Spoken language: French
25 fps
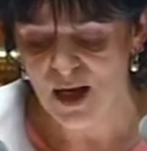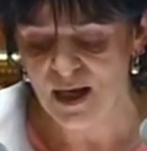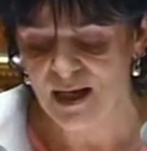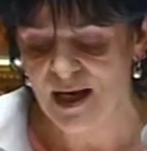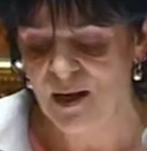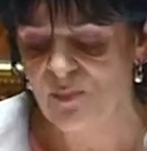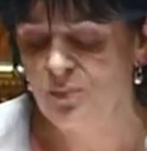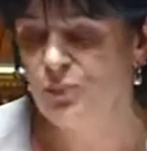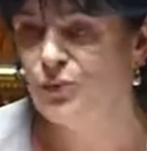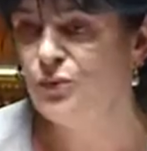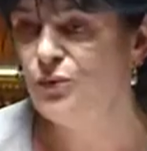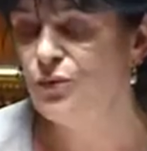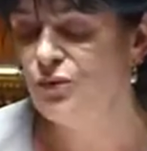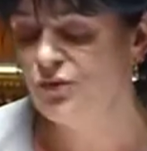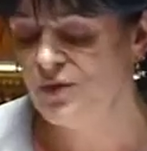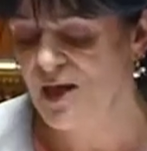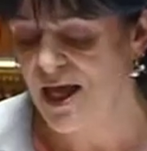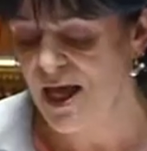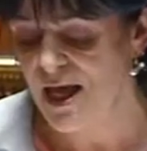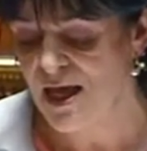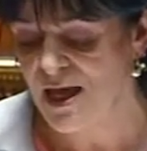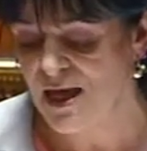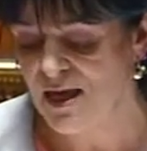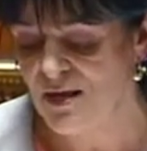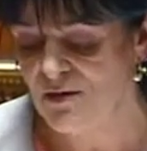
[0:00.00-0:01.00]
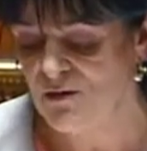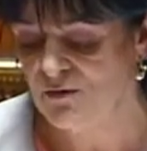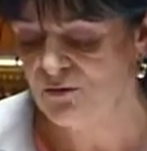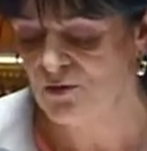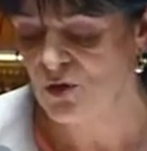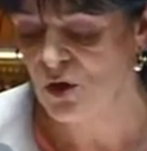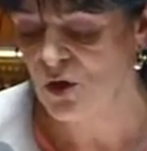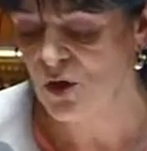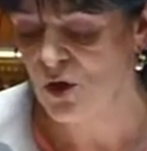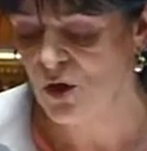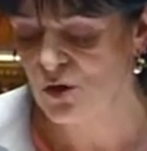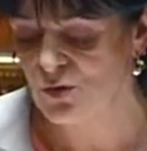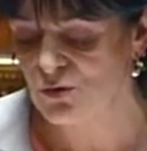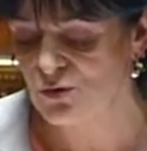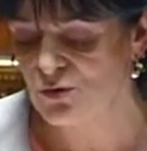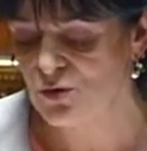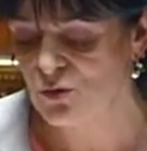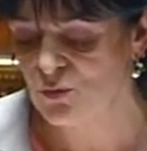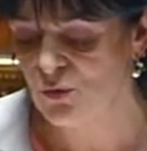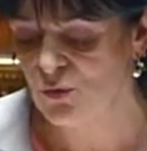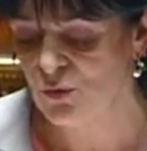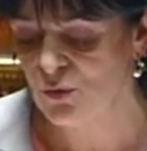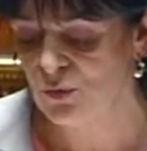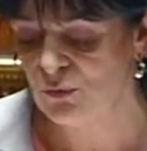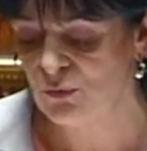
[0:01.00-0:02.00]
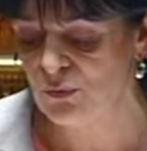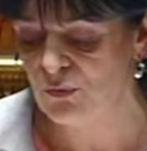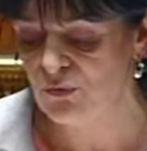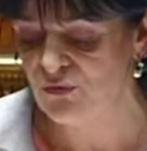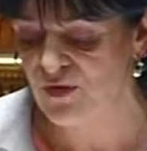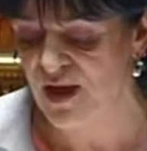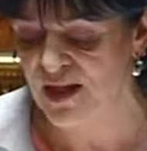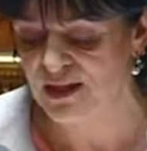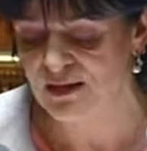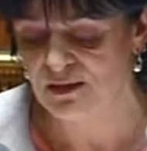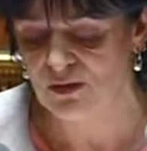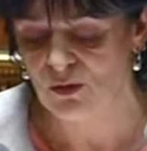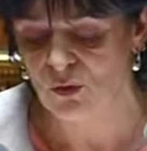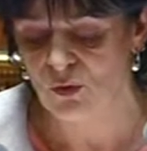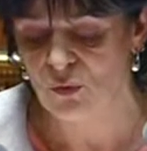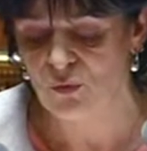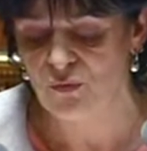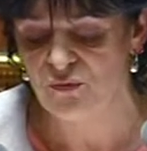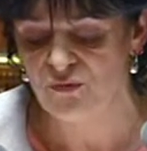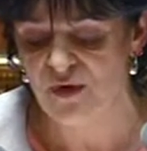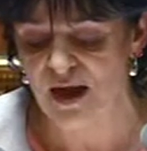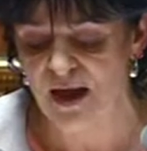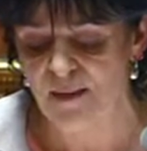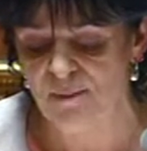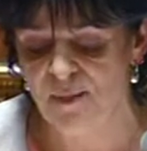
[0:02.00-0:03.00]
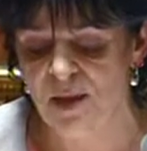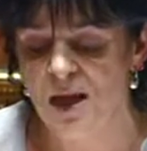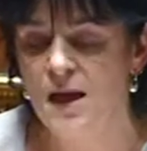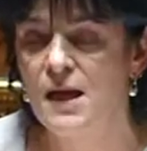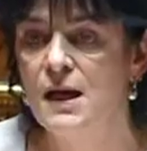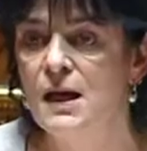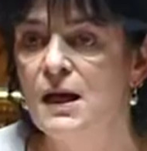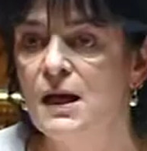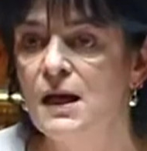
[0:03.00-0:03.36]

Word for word: la plus vieille violence du monde faite aux femmes,